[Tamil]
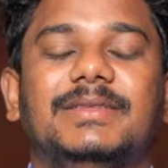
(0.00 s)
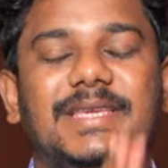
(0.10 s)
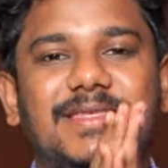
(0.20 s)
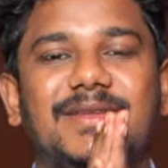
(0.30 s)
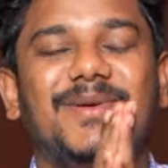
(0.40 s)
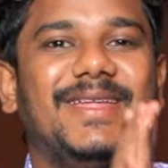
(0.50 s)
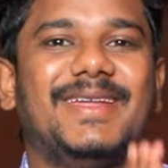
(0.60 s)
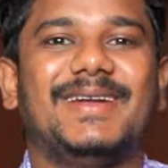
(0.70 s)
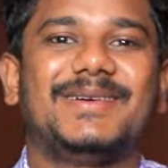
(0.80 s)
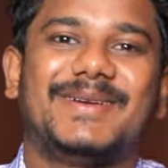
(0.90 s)
ஜி சினிமா
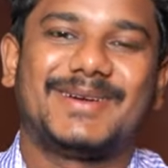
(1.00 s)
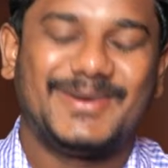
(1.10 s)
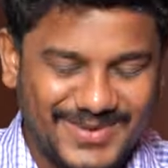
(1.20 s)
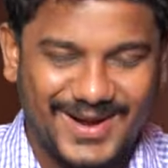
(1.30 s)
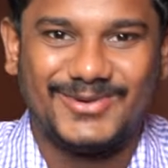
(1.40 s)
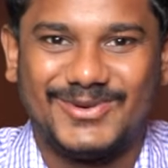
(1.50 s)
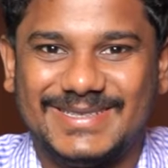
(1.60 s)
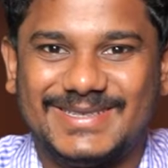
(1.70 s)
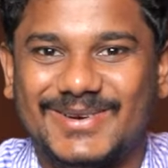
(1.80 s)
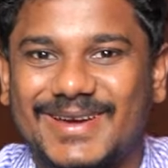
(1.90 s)
நேர்களுக்கு வணக்கம் நான்
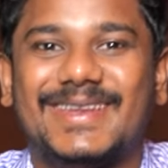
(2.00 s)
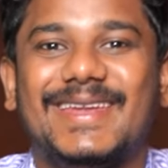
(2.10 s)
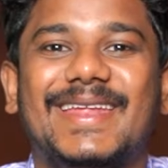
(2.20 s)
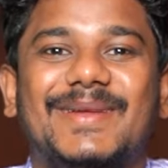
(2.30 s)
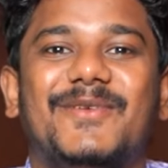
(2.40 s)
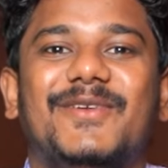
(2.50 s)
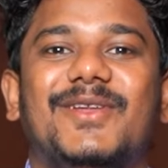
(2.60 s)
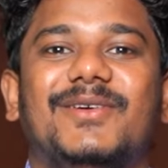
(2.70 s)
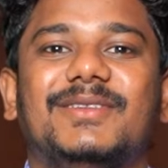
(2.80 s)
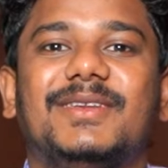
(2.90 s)
உங்கள் ஜவஹர் இன்றைக்கி நம்ம
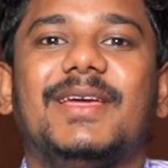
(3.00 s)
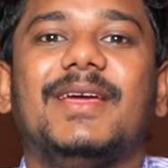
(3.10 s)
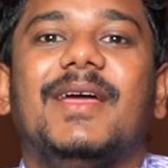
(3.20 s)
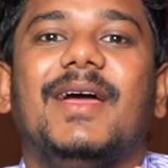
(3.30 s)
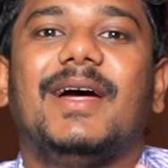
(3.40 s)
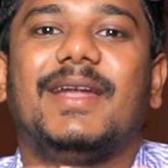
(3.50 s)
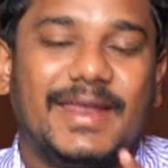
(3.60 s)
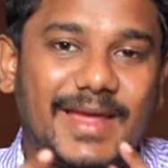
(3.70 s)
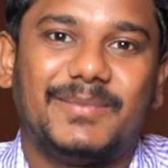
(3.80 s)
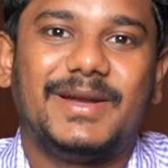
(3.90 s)
வீடியோவில் வந்துட்டு
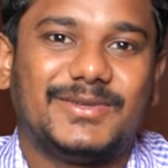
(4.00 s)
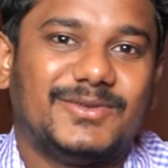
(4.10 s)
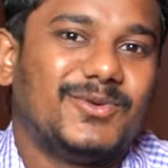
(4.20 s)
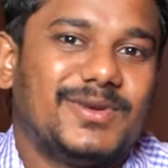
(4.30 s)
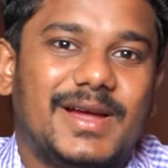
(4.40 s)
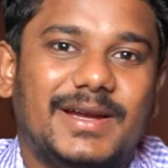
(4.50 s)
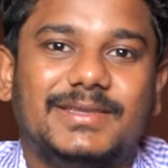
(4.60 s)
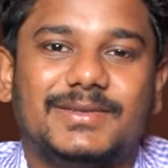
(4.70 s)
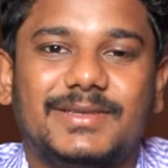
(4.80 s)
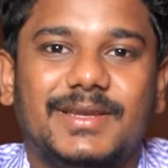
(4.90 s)
நிறைய அப்டேட்ஸ் வந்து உங்களுக்காக
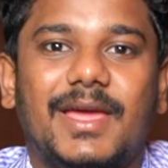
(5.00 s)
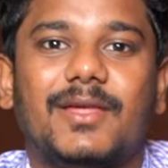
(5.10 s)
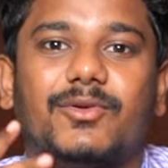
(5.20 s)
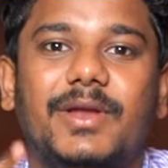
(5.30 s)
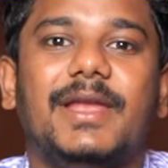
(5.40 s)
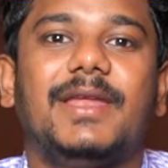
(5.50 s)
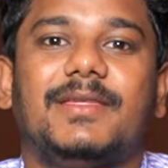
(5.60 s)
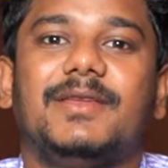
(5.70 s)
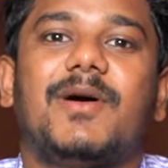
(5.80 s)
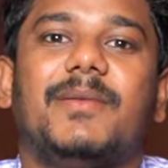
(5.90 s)
எடுத்துகிட்டு வந்திருக்கேன் ஸோ டெய்லி
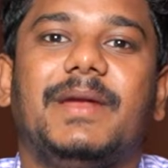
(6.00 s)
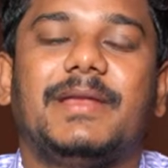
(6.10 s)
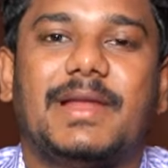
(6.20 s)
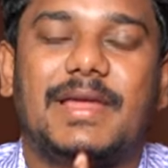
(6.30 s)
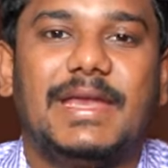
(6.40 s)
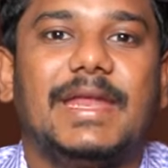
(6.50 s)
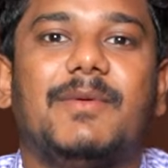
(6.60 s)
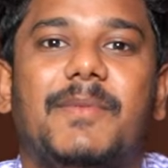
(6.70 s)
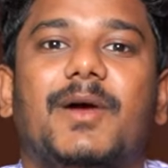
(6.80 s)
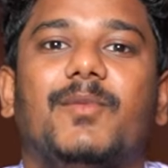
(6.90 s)
சினிமா அப்டேட்ஸில் இன்றைக்கி
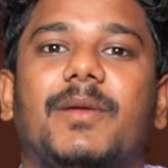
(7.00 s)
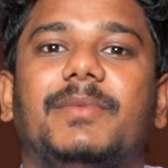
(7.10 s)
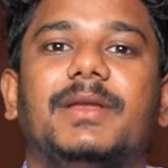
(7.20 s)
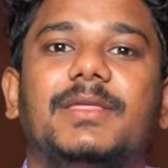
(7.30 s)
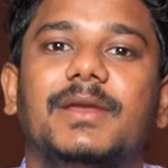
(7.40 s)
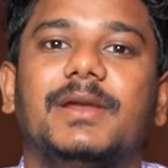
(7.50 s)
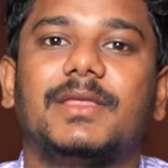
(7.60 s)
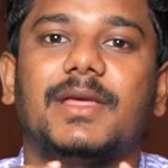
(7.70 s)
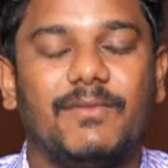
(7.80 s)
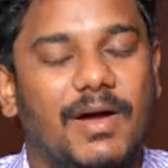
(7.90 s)
நம்ம பார்க்க போகிற அப்டேட்ஸ்
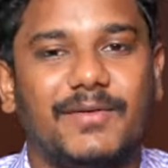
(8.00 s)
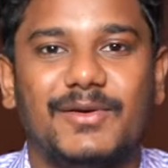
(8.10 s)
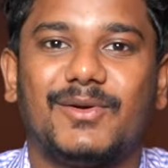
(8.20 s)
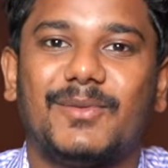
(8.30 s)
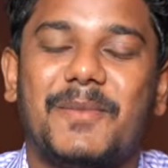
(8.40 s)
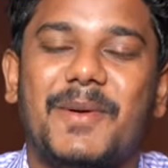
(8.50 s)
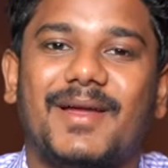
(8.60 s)
என்னன்றதை வாங்க வீடியோக்குள்ளே போய்